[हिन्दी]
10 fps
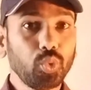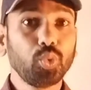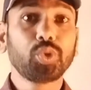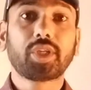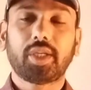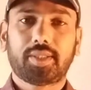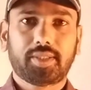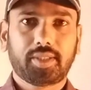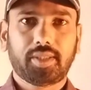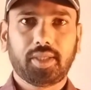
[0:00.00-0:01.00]
यूज कर
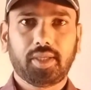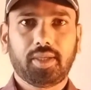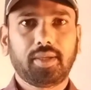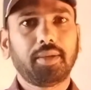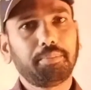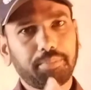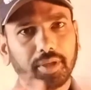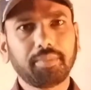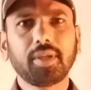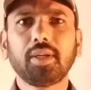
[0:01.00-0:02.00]
सकते हैं
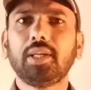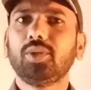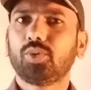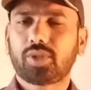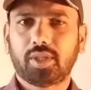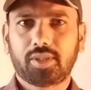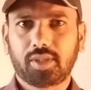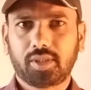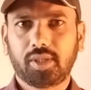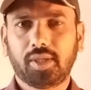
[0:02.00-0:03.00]
परमानेंटली यूज कर
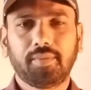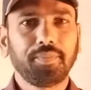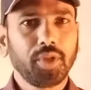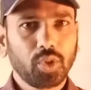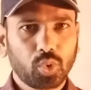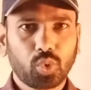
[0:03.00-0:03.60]
सकते हैं